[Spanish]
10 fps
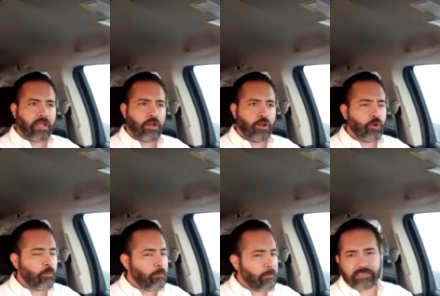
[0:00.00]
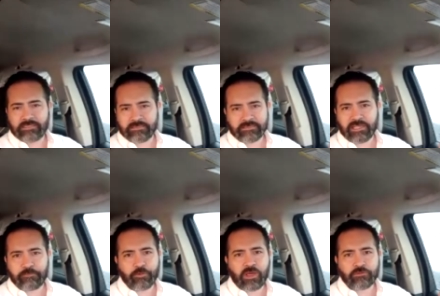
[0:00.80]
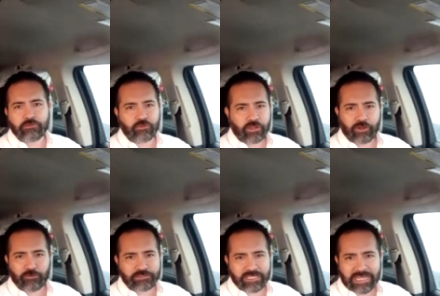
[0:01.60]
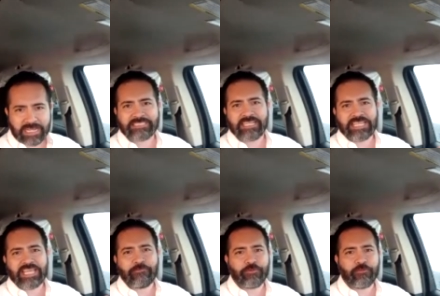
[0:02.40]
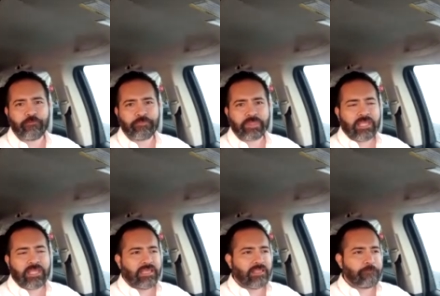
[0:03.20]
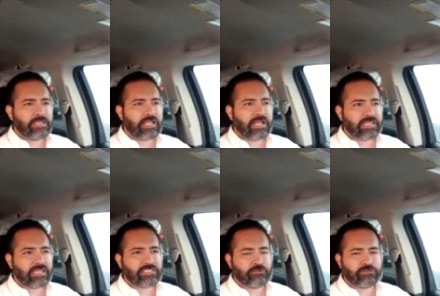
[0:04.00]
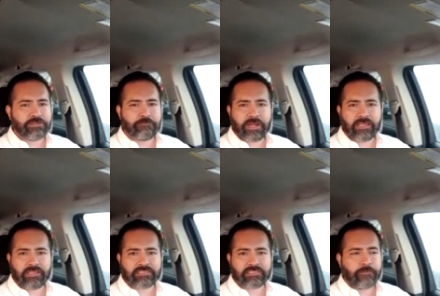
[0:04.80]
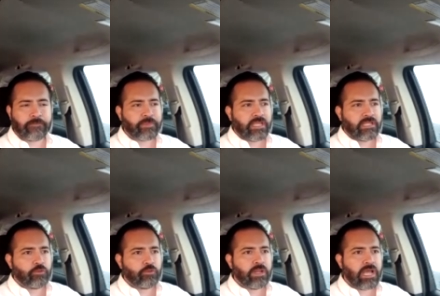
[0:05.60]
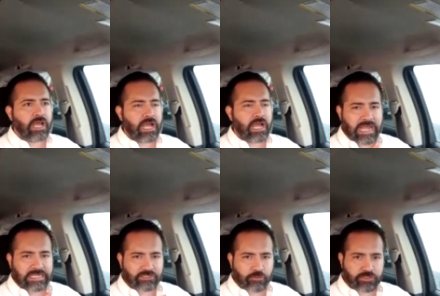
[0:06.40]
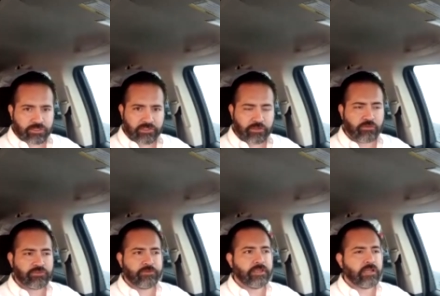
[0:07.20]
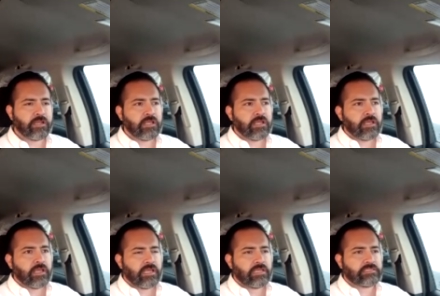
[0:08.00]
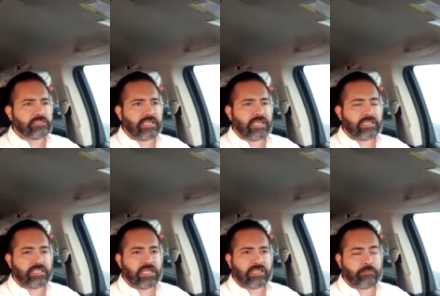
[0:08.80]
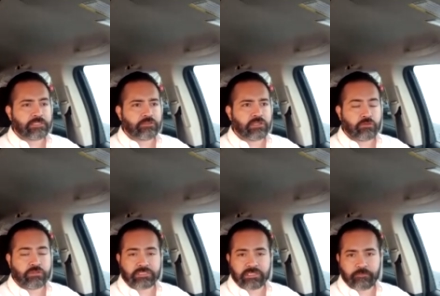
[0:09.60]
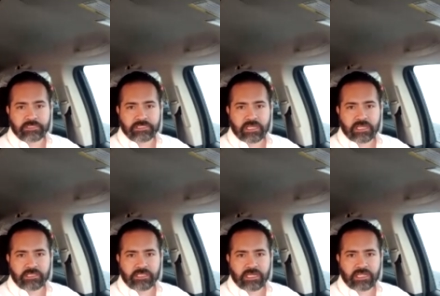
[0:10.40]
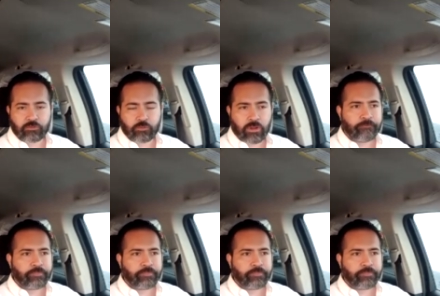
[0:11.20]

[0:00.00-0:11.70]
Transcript: lo más que podamos, lo que nos alcance el tiempo de pintar techos y paredes de una asociación civil este, que atiende a personas con discapacidad intelectual.